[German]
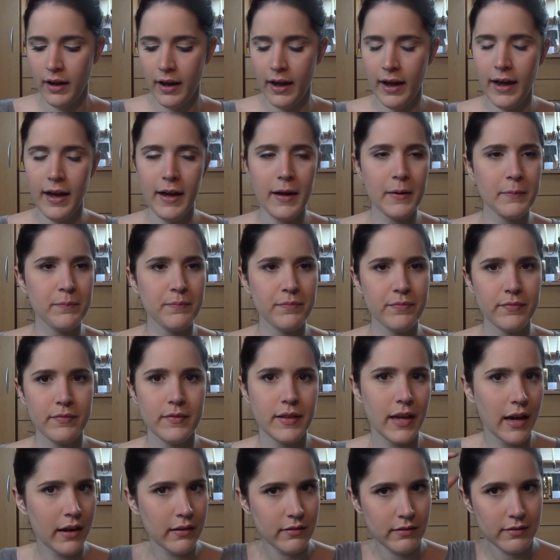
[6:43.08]
Ähm,
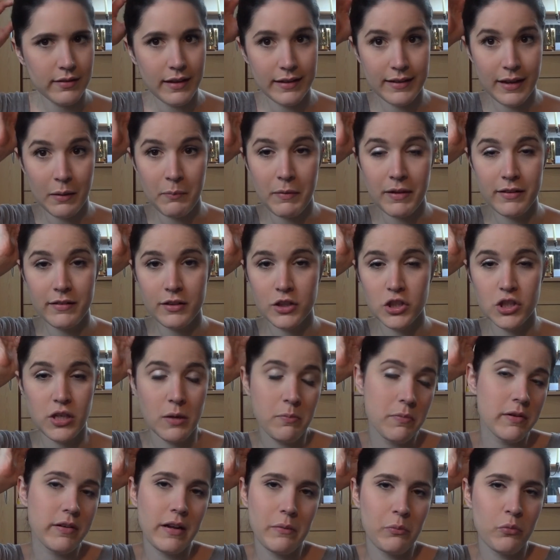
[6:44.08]
ja, das hat damals
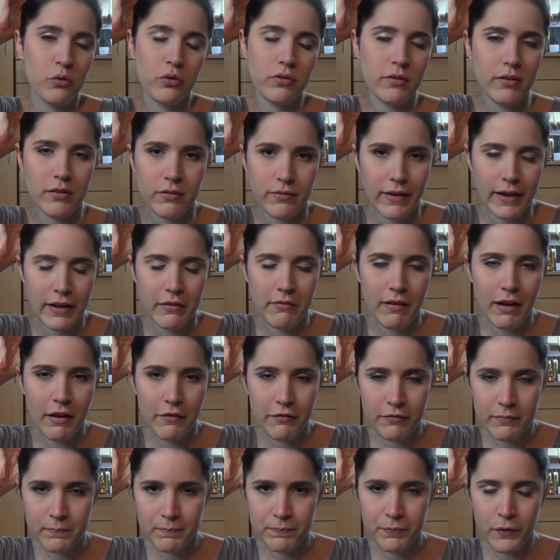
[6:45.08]
geschimmelt, dann musste ich es
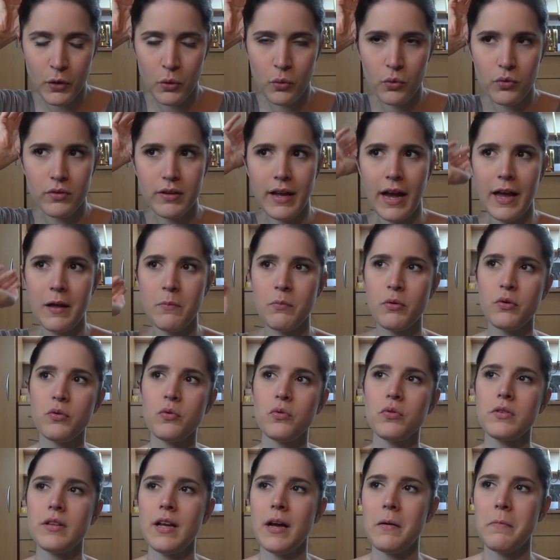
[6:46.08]
wegwerfen. Und ein
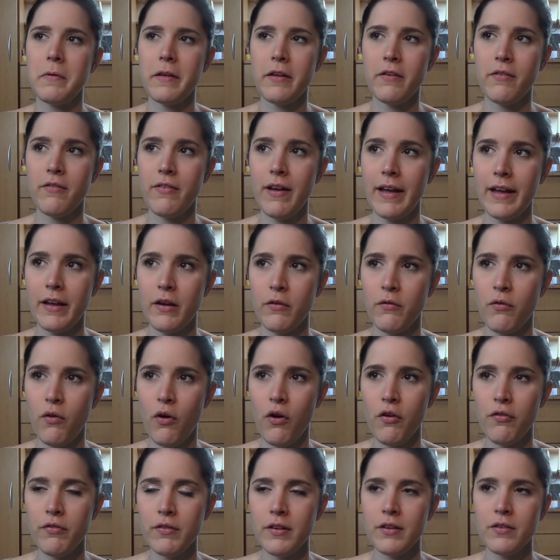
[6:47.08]
Produkt habe ich
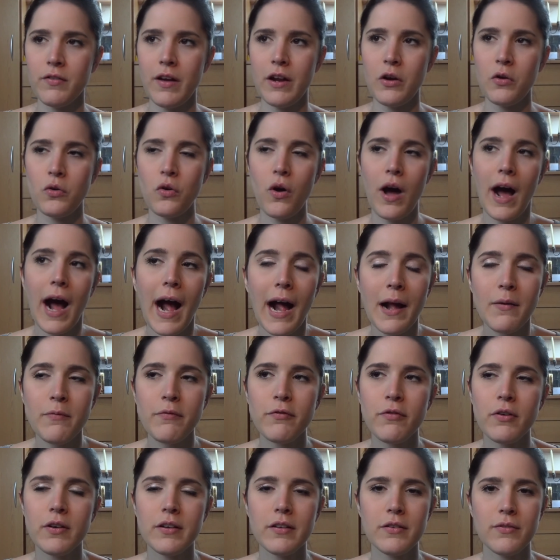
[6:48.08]
weggeworfen, das war nur noch halb
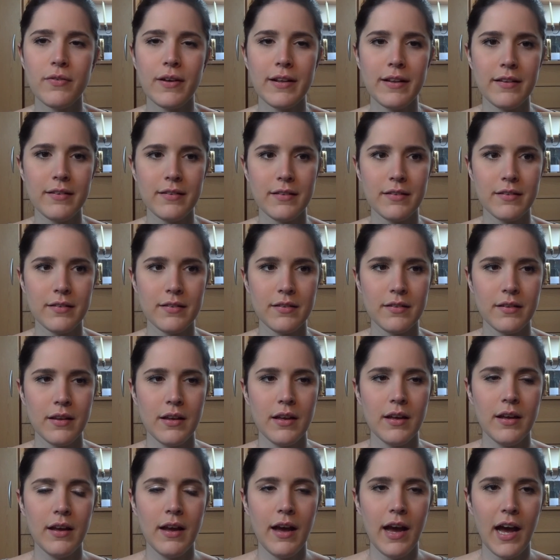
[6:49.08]
voll. Das war dieses
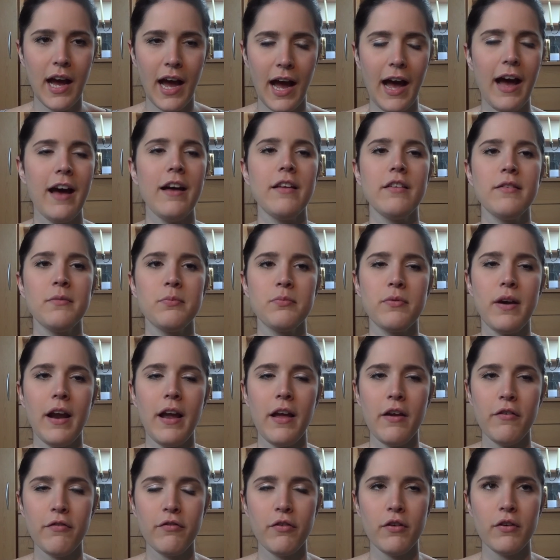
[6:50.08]

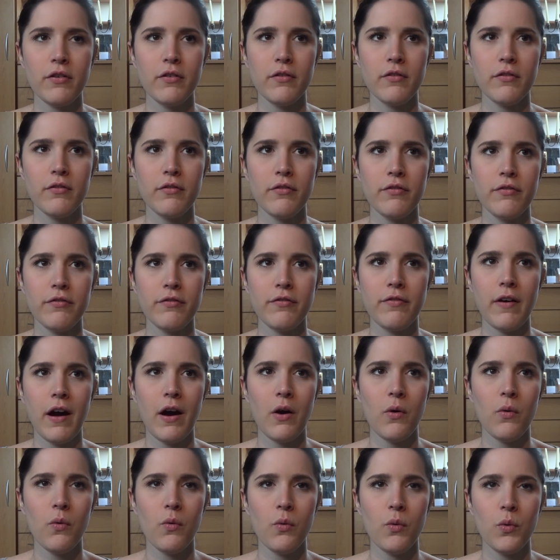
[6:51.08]
Haarspray von
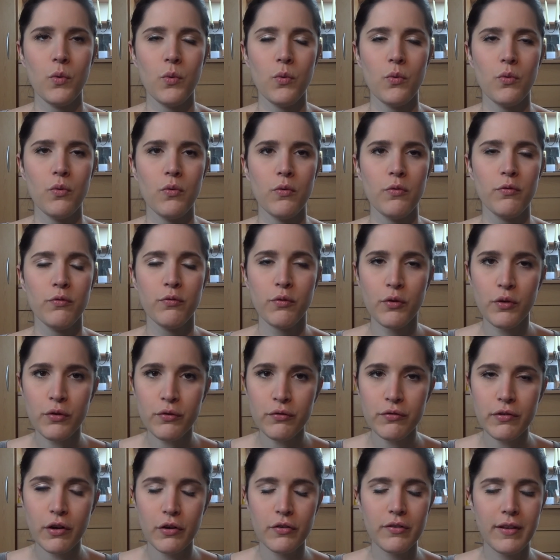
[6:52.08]

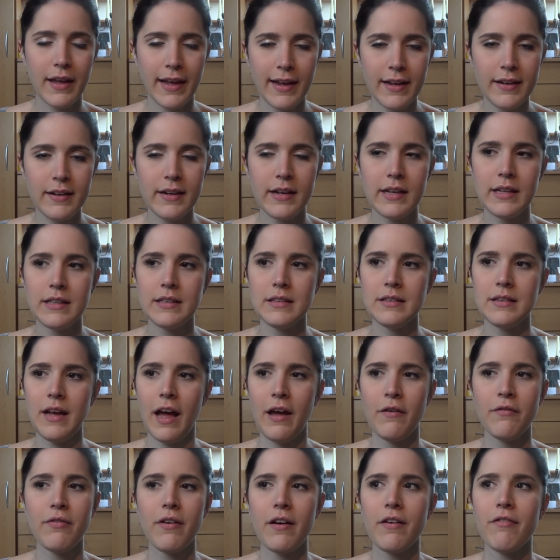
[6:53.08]
VO5 aus England,
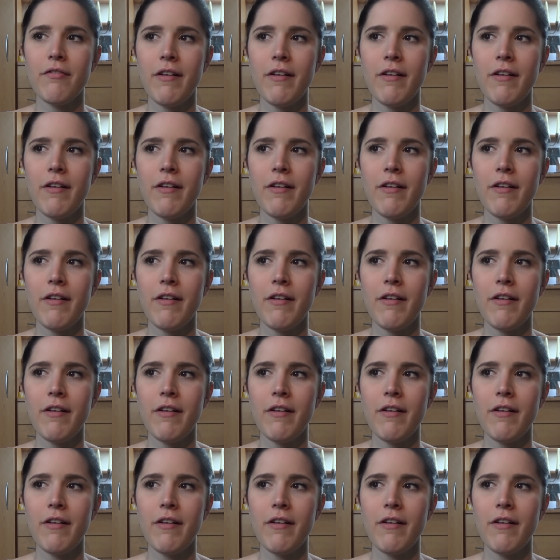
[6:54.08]
einfach